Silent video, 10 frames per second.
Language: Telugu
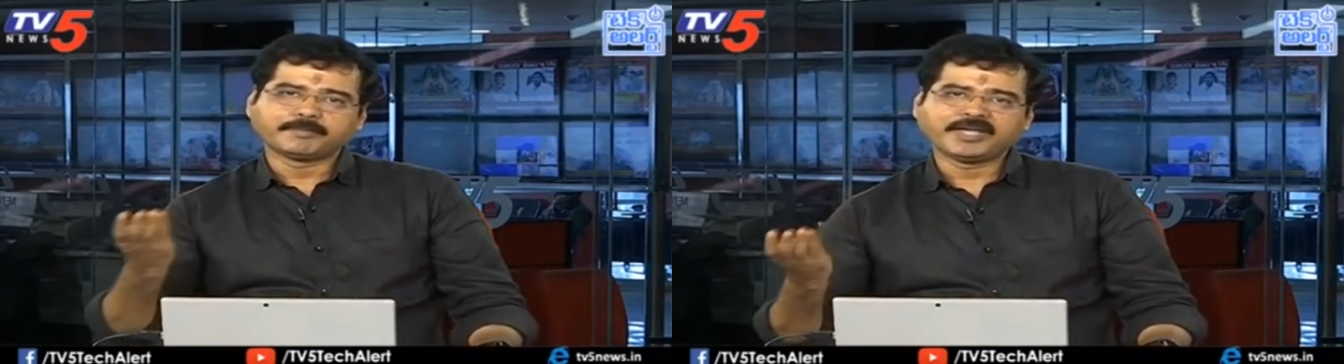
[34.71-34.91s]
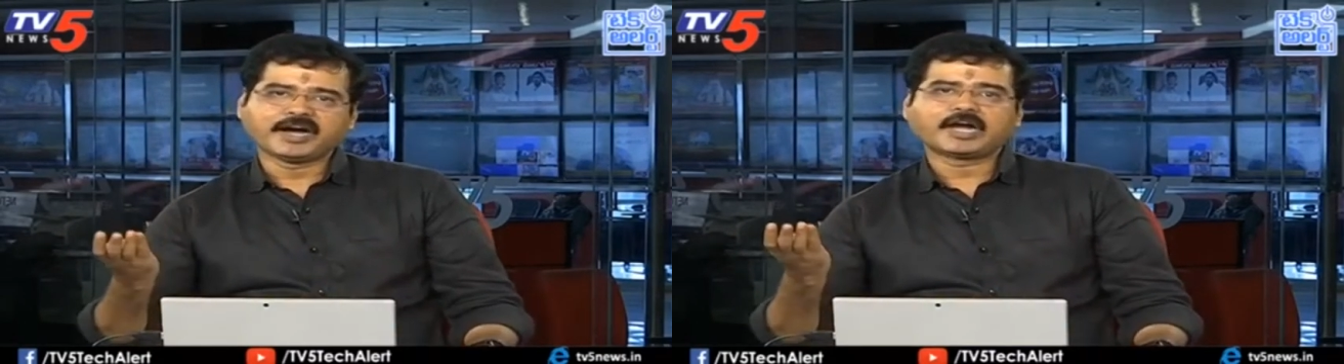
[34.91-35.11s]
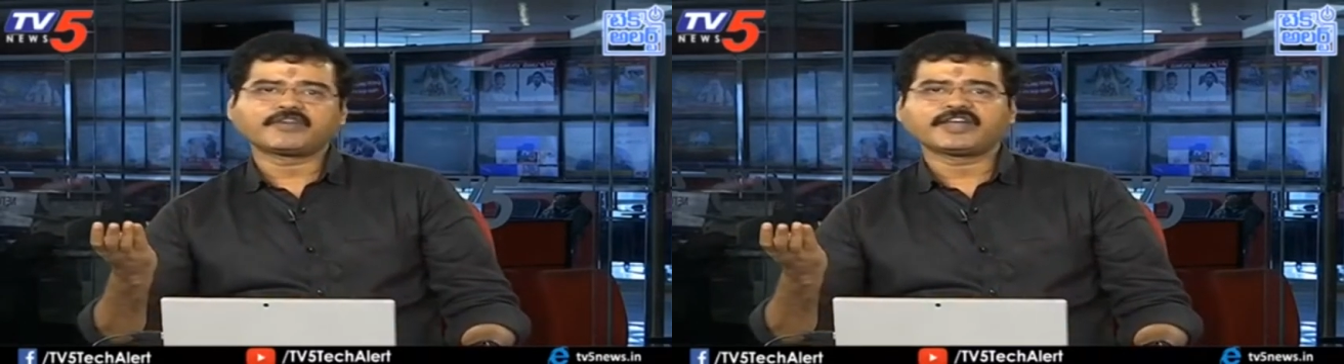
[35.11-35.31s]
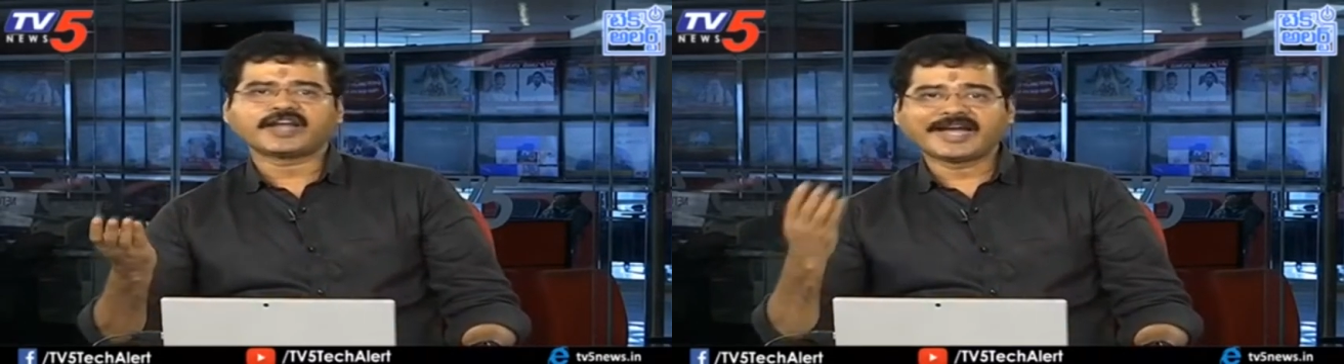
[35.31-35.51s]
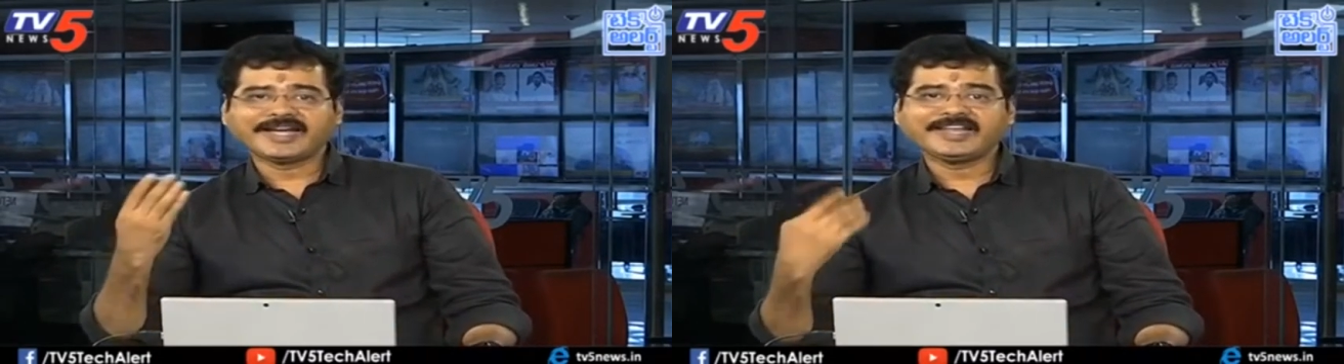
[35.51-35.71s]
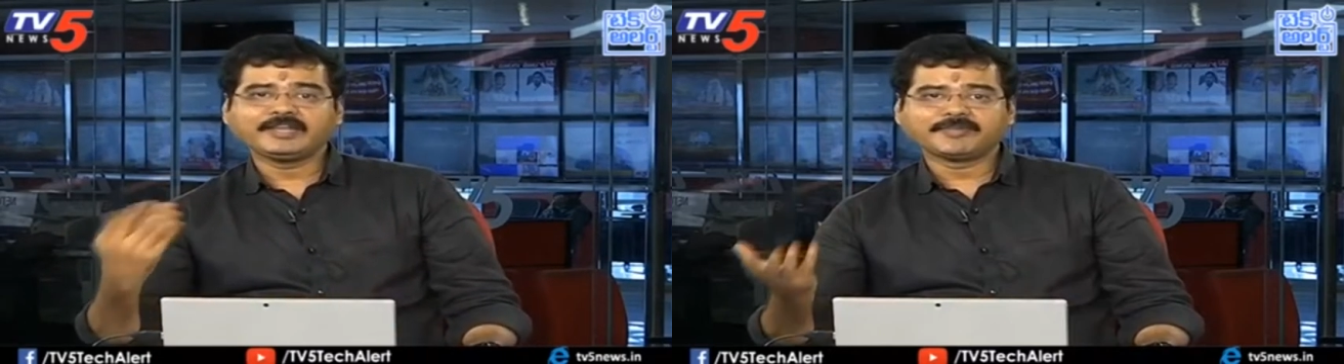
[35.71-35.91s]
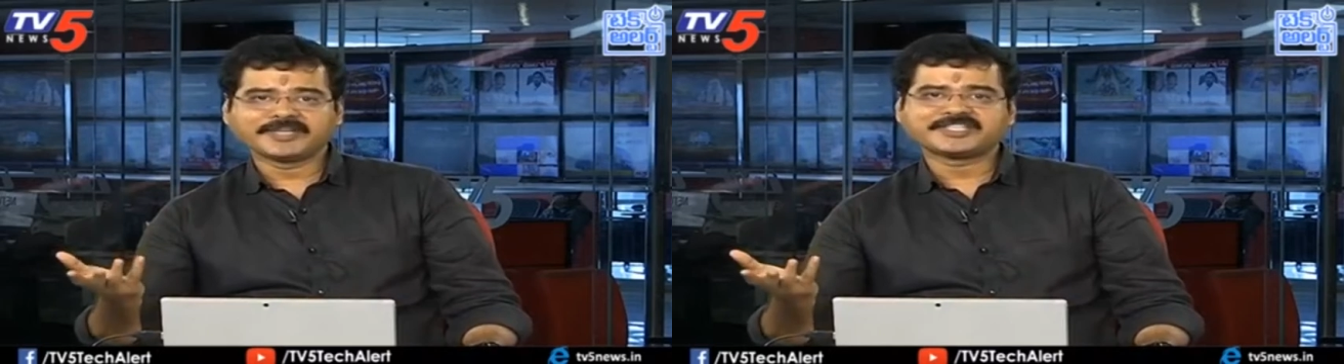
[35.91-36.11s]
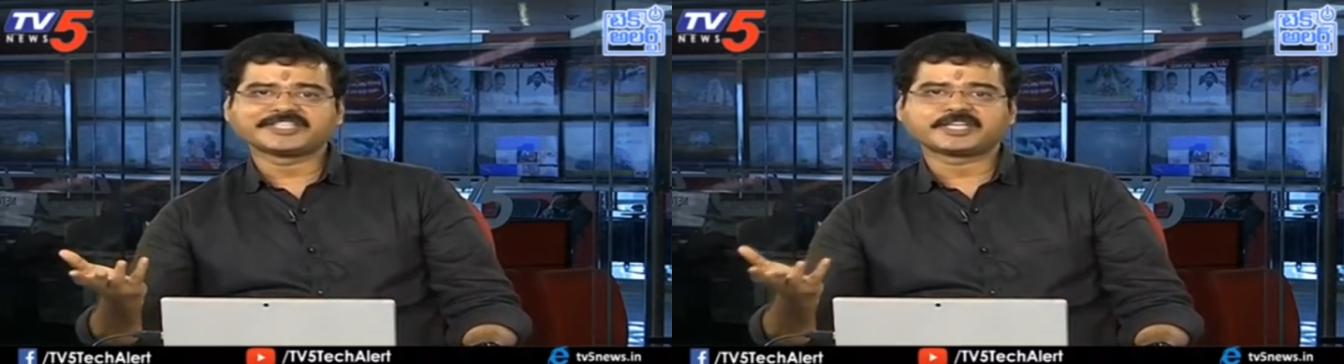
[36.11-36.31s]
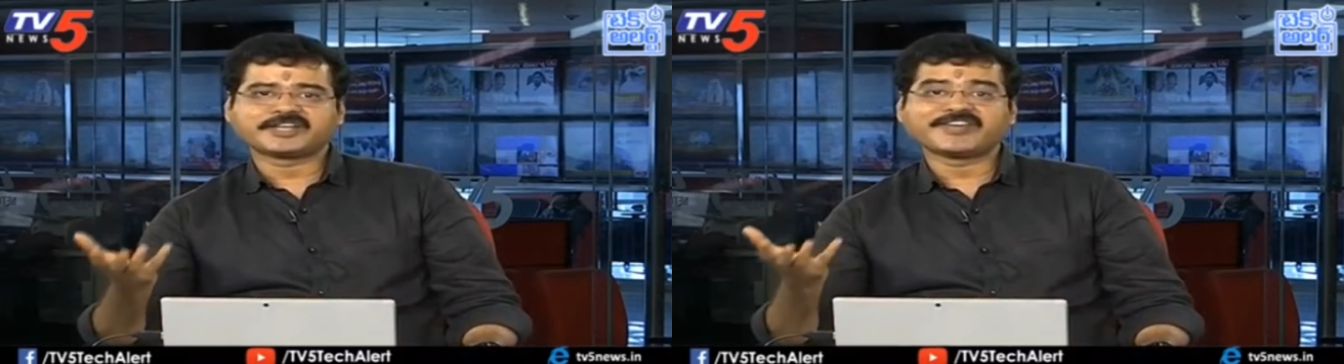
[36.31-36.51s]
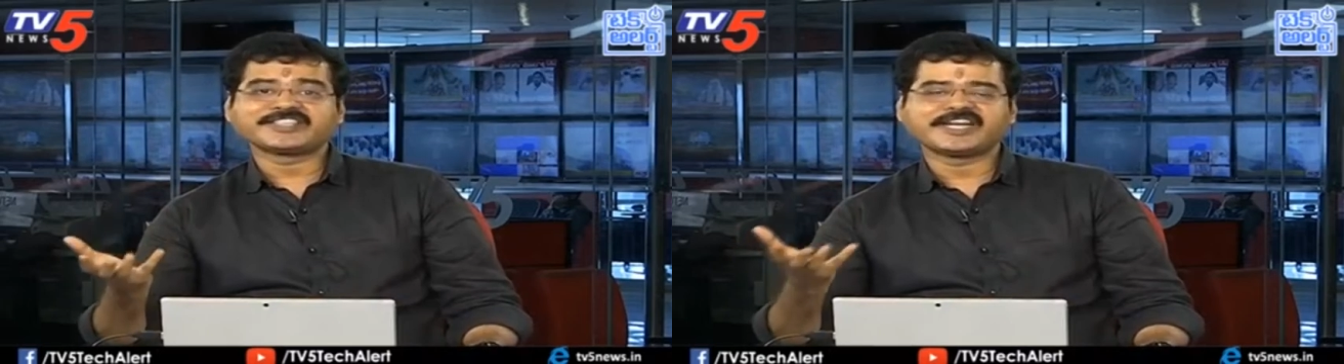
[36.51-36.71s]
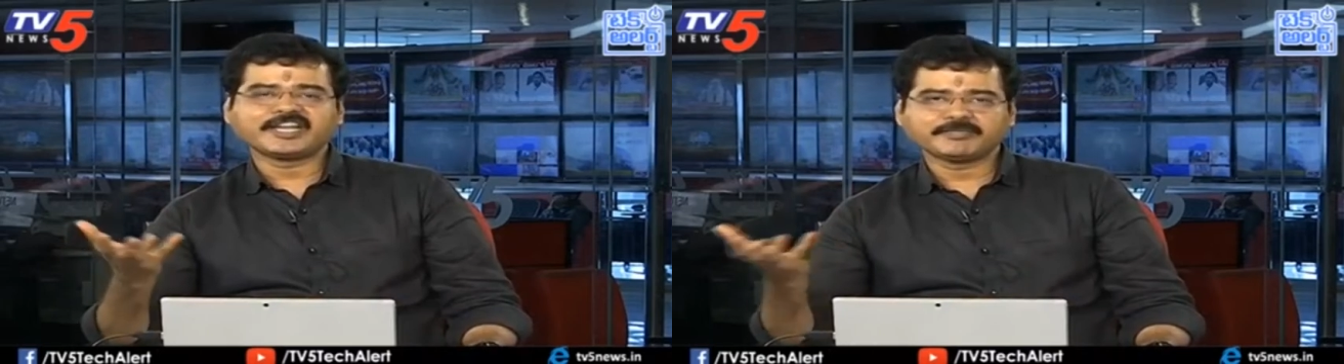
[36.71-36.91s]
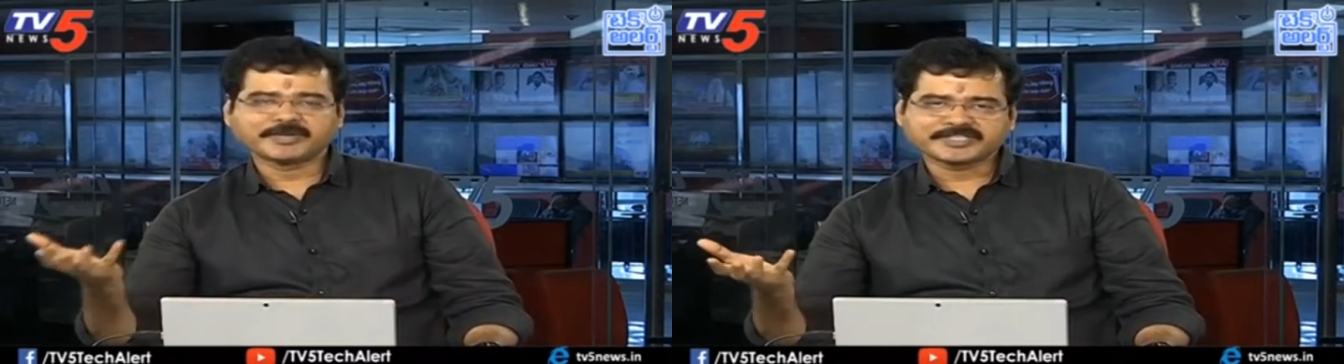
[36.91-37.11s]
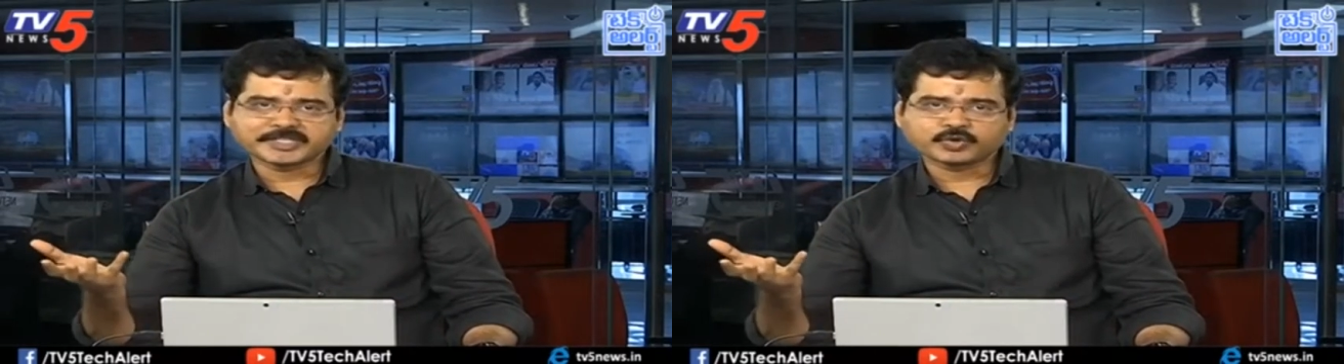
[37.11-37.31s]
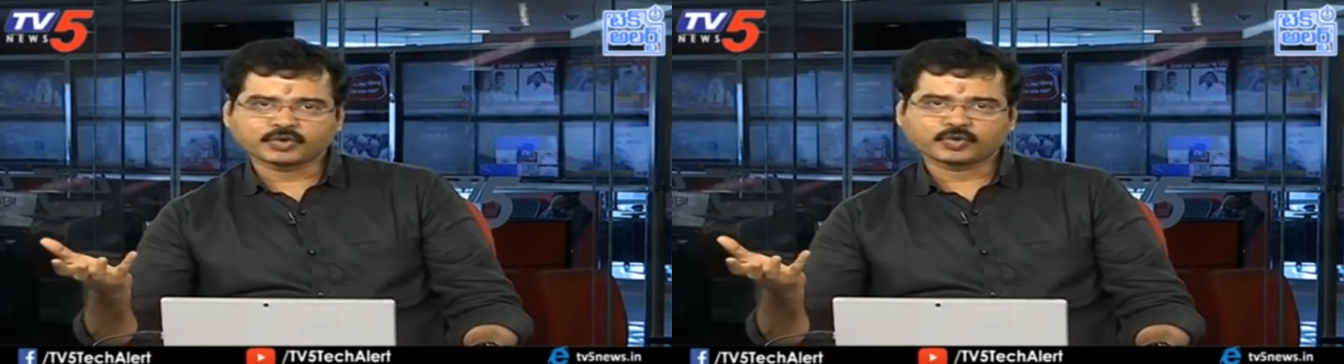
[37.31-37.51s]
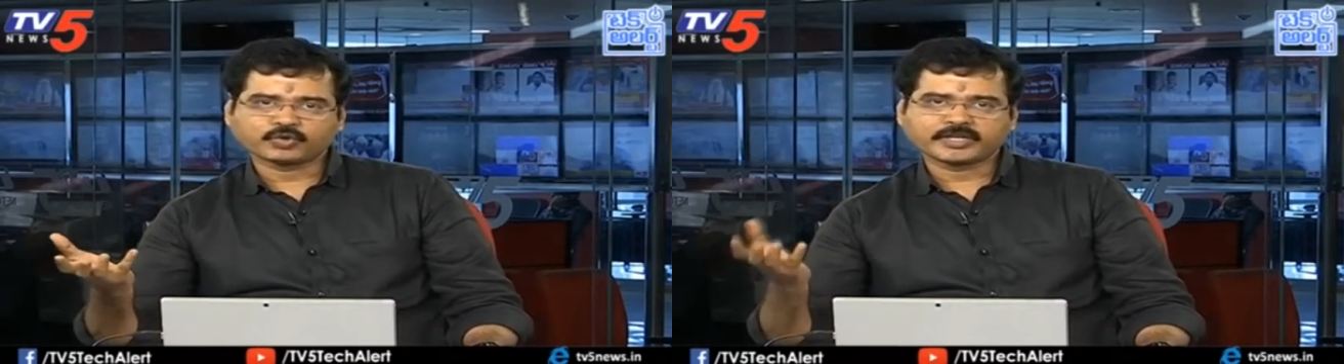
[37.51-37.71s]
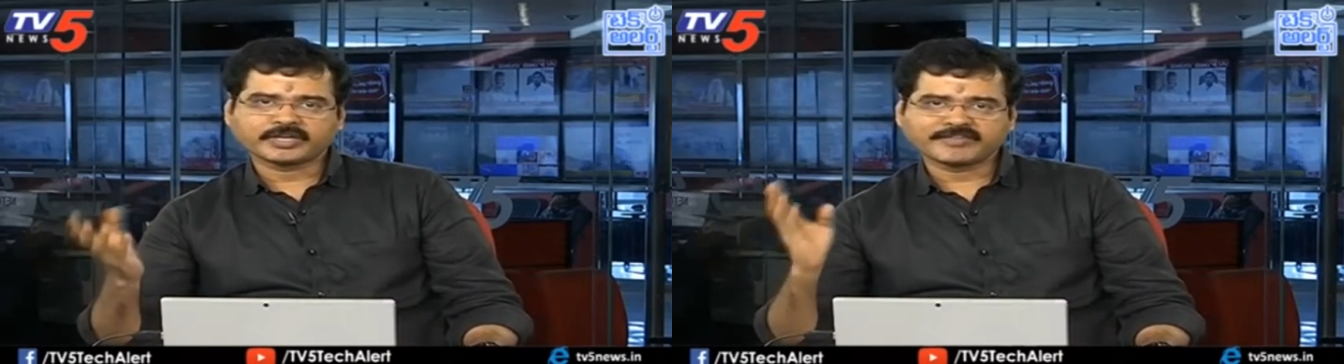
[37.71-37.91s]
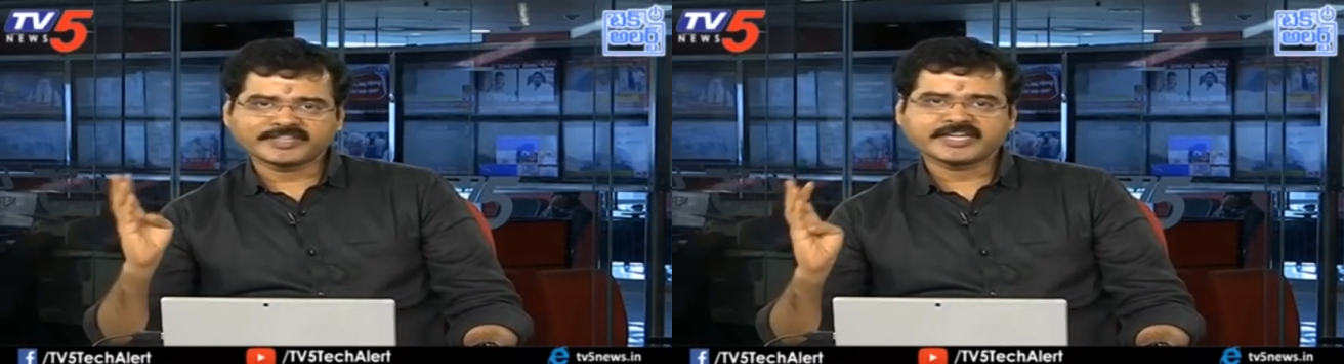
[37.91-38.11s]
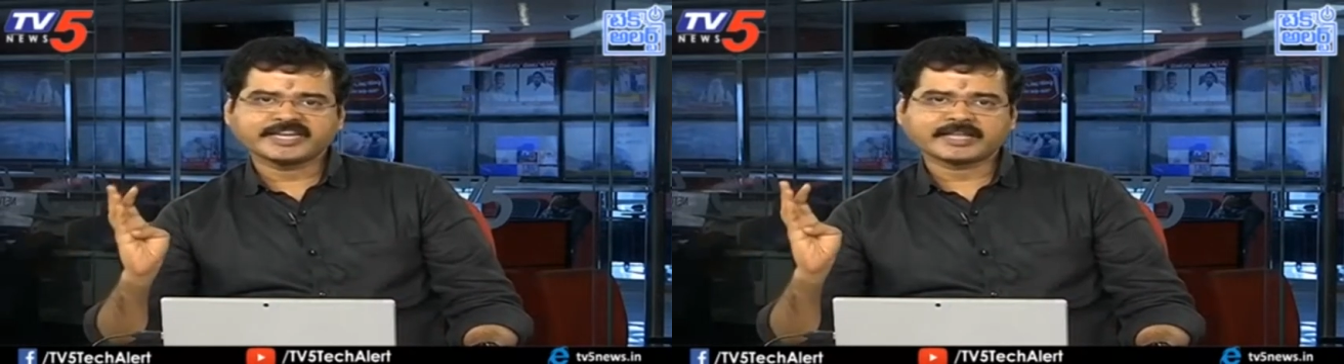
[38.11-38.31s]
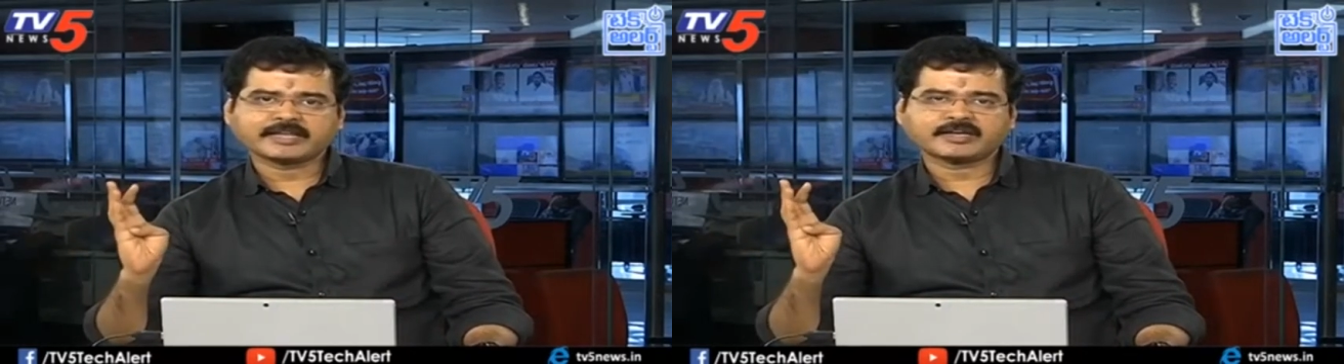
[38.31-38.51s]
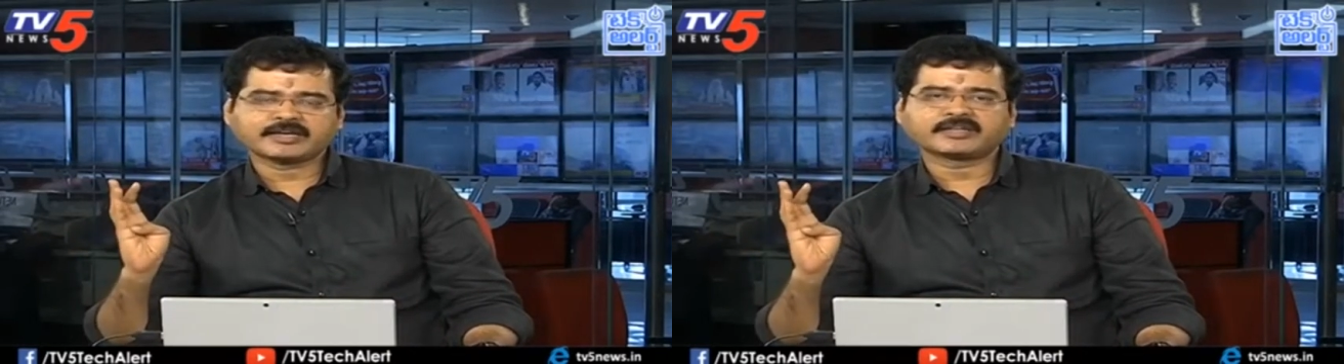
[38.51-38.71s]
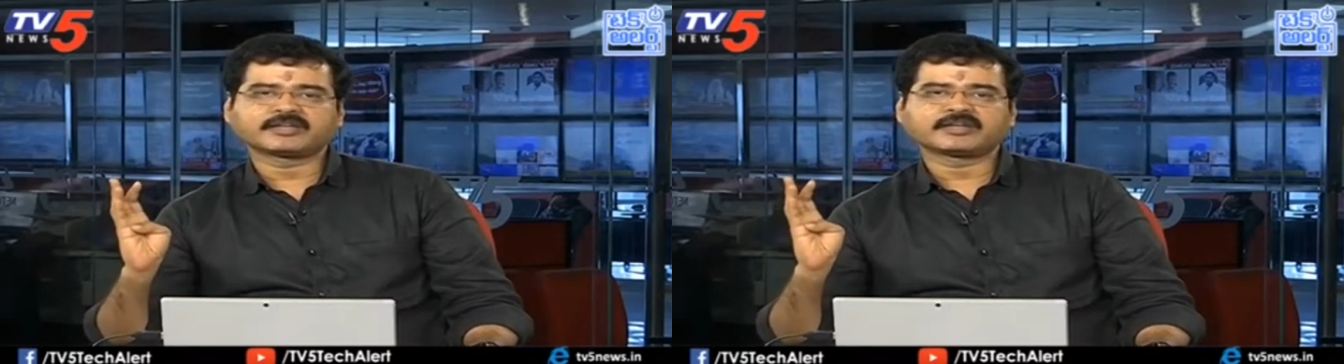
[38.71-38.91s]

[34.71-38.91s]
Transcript: మీ హార్డ్వేర్ ఐడిని బేచ్ చేసే డివైస్ ఐడిని బేచ్ చేసుకొని ఉంటుంది డివైస్ ఐడి ఎలా